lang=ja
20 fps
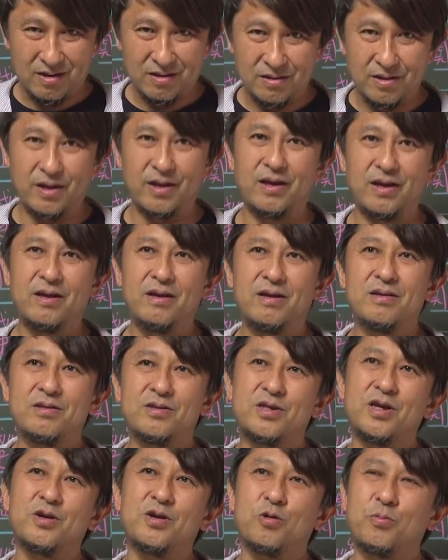で
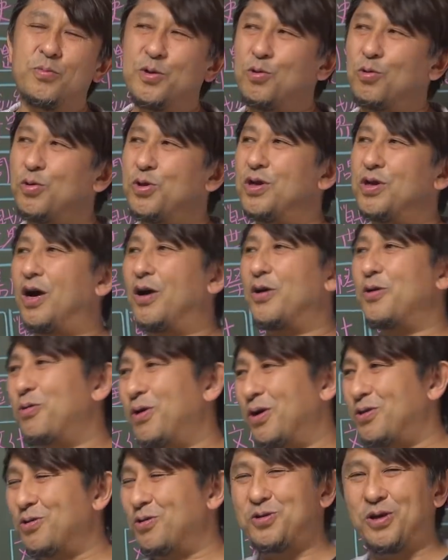じゃあ予備校に通う
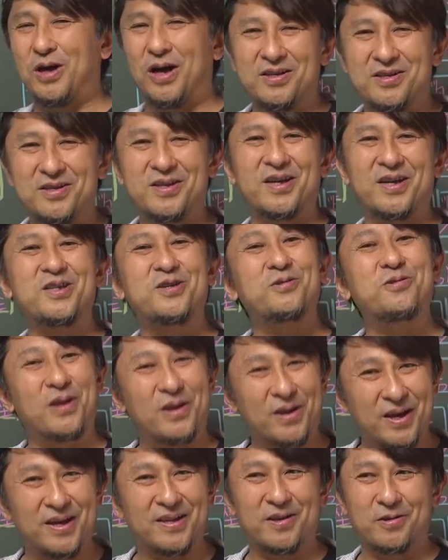かってちょっと恥ずかしくて
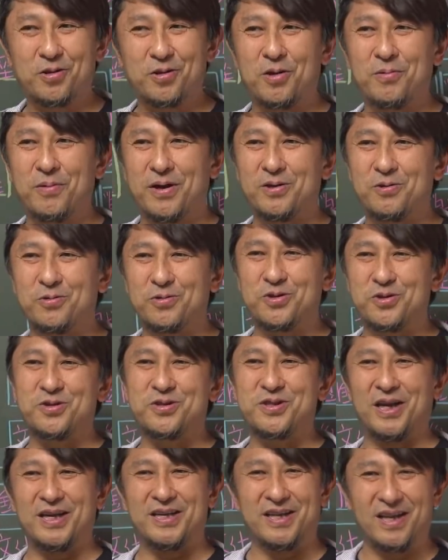ね例えば40
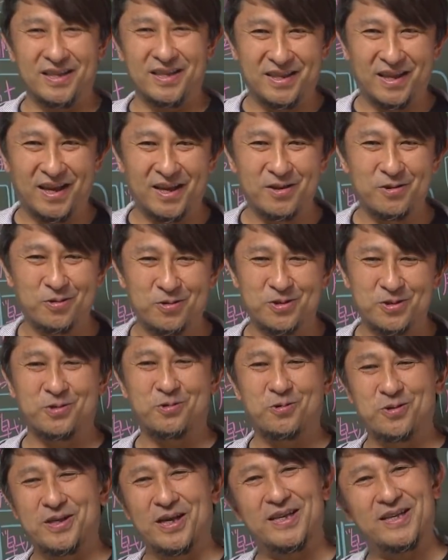歳になって
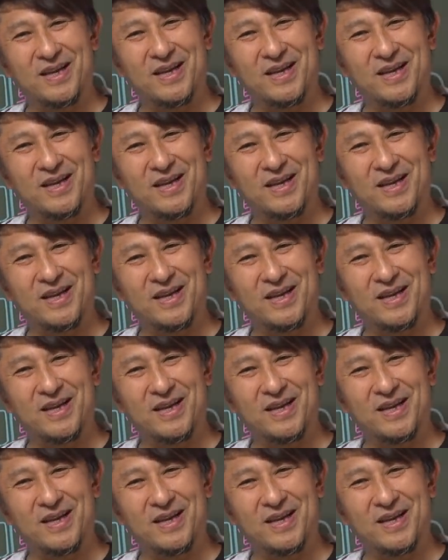45歳に